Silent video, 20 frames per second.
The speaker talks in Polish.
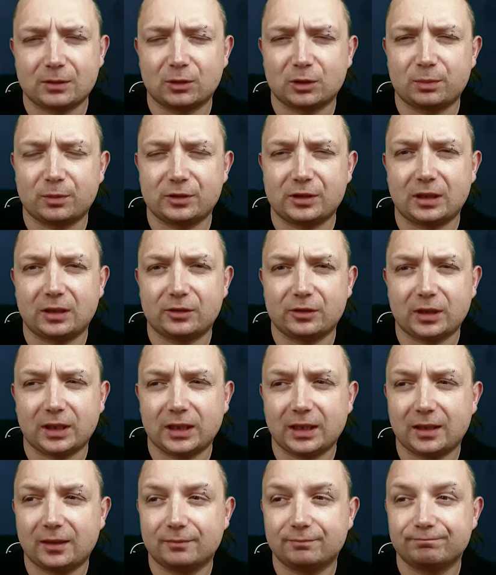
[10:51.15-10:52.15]
odpowiedzialność, a
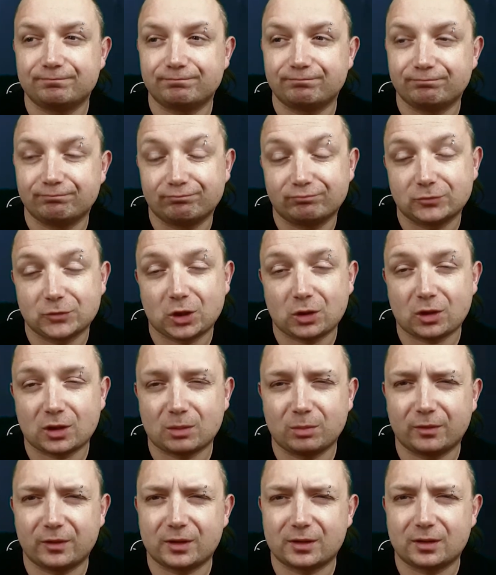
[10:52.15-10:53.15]
ja, krótko
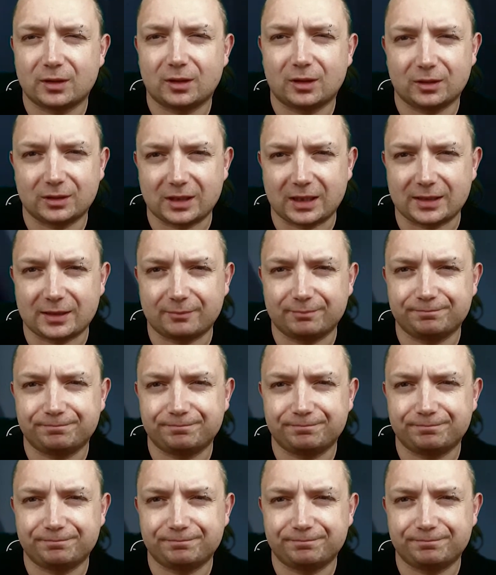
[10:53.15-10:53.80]
mówiąc, odradzam.